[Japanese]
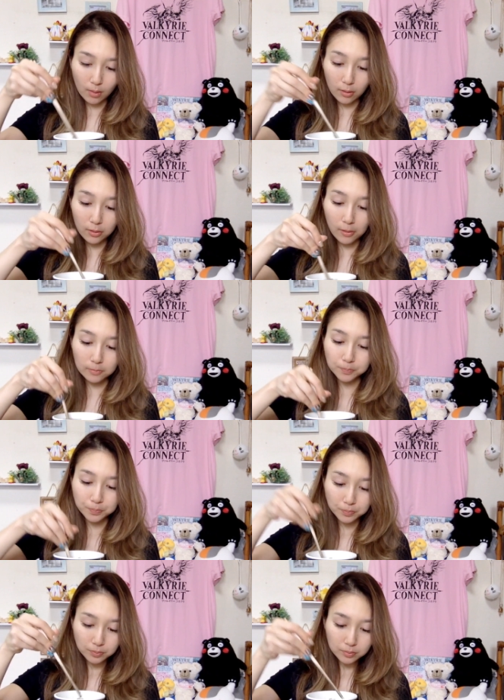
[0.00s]
あ、
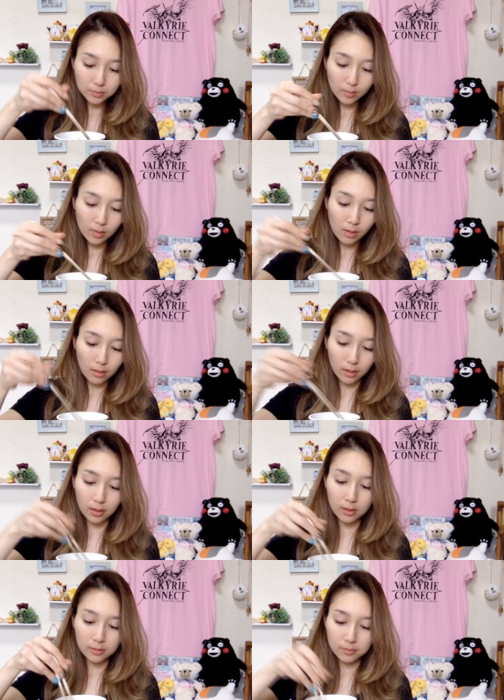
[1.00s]

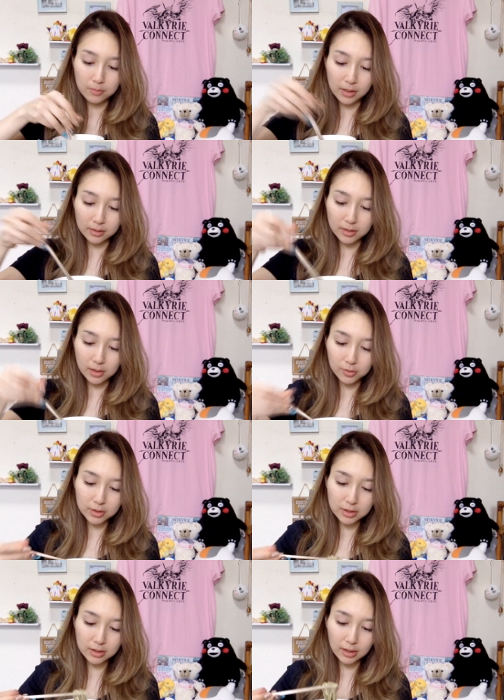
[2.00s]
あ、めっちゃ
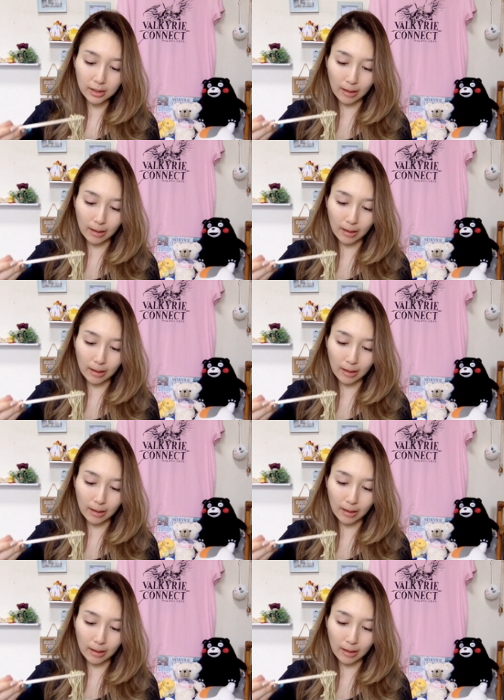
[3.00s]
美味しい。